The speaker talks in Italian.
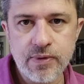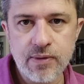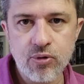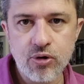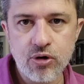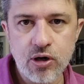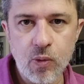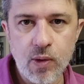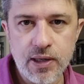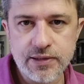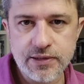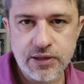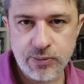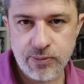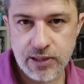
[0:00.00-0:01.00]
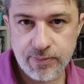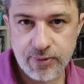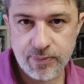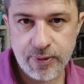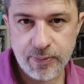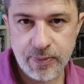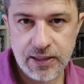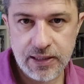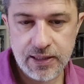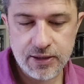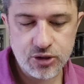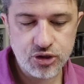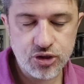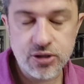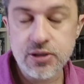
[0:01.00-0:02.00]
abbiamo ancora qualche settimana per
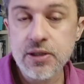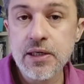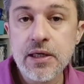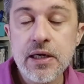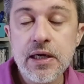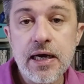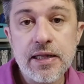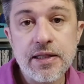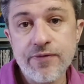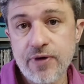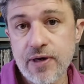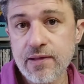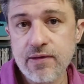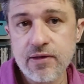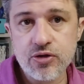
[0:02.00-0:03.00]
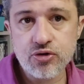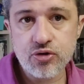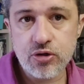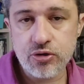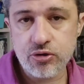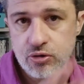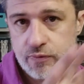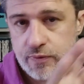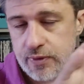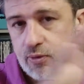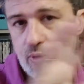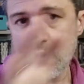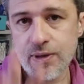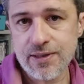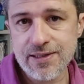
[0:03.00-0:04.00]
prepararci. A differenza del solito dove
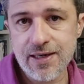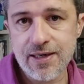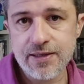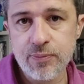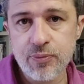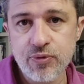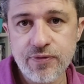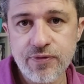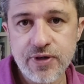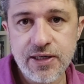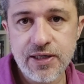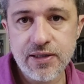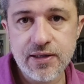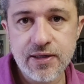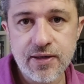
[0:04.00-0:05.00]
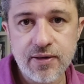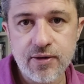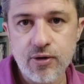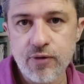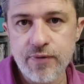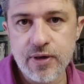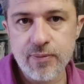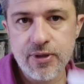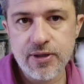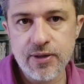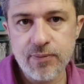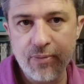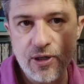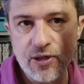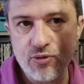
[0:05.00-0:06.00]
ho una scaletta più definita, ho
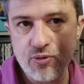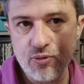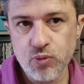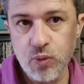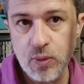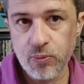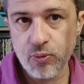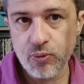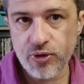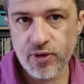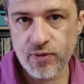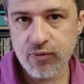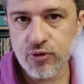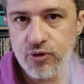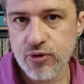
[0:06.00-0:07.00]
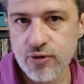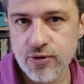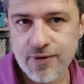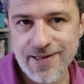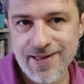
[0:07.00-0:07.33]
veramente preso due punti al volo